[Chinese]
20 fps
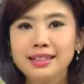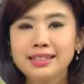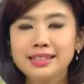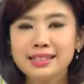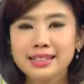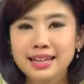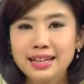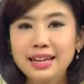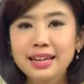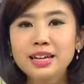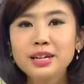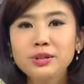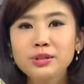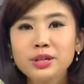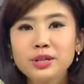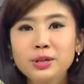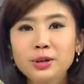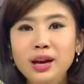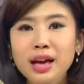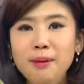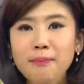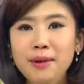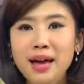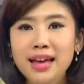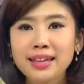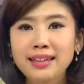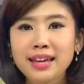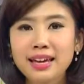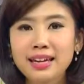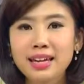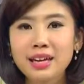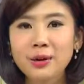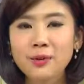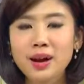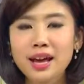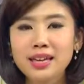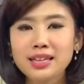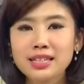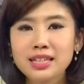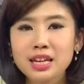今天的全球看板带您
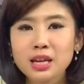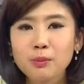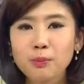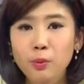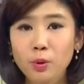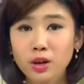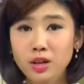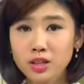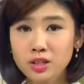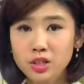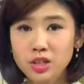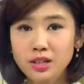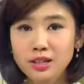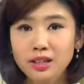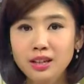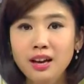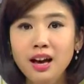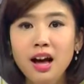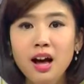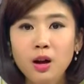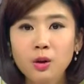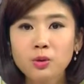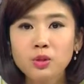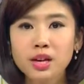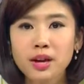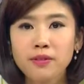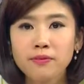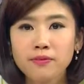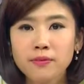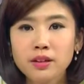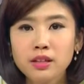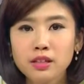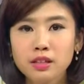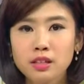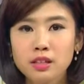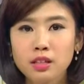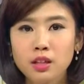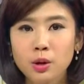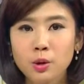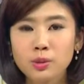关心：博科圣地好战分
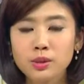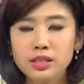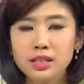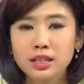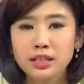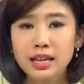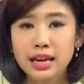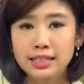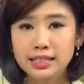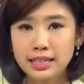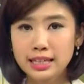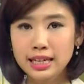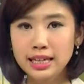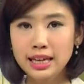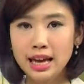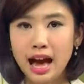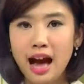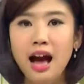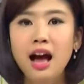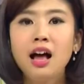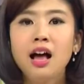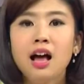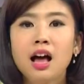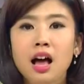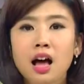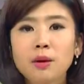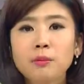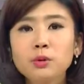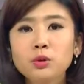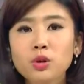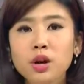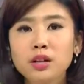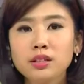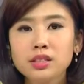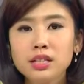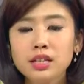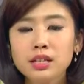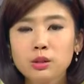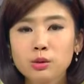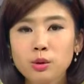子攻击奈及利亚，他们闯
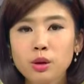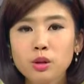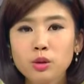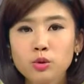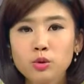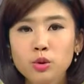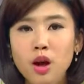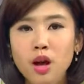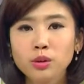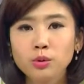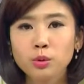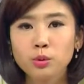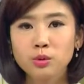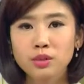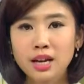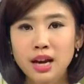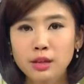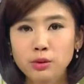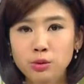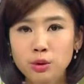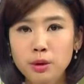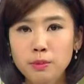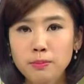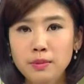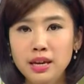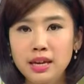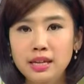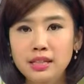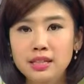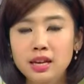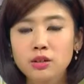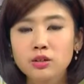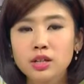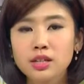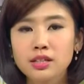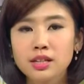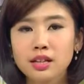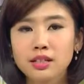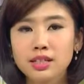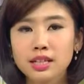进村庄屠杀村民，造
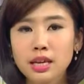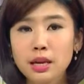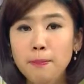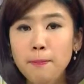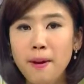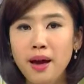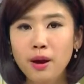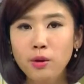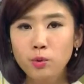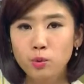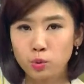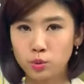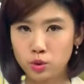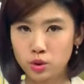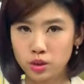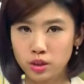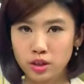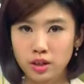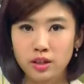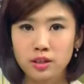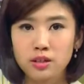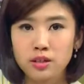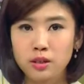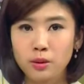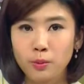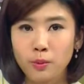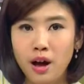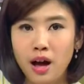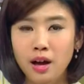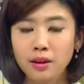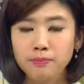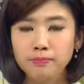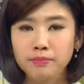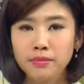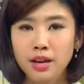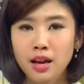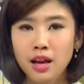成将近一百五十个人死亡。